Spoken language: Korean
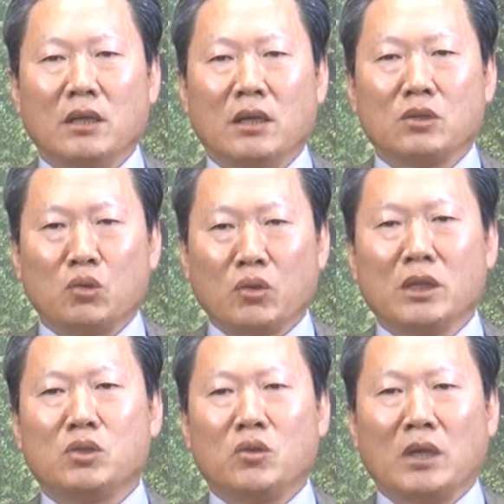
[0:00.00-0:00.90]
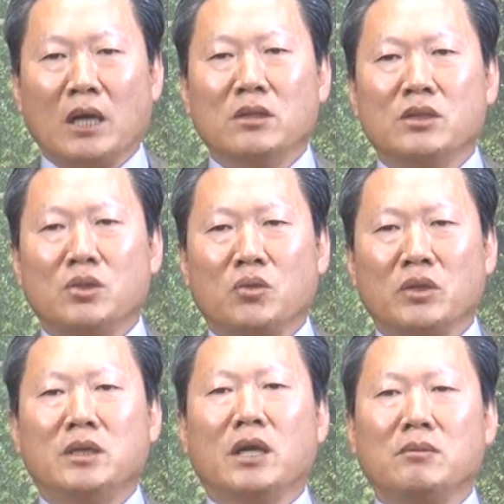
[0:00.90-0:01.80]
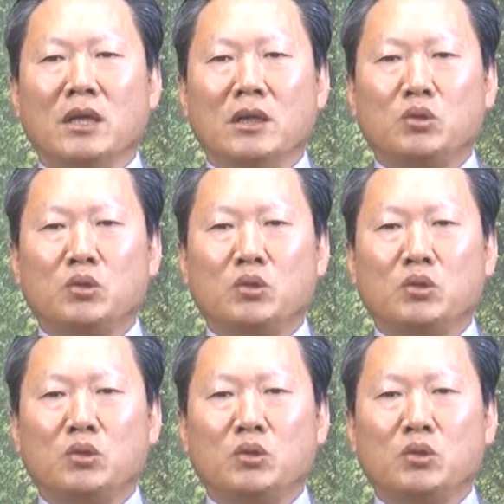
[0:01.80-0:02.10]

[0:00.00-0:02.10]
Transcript: 아, 쪼개지고 나뉘어지고 이게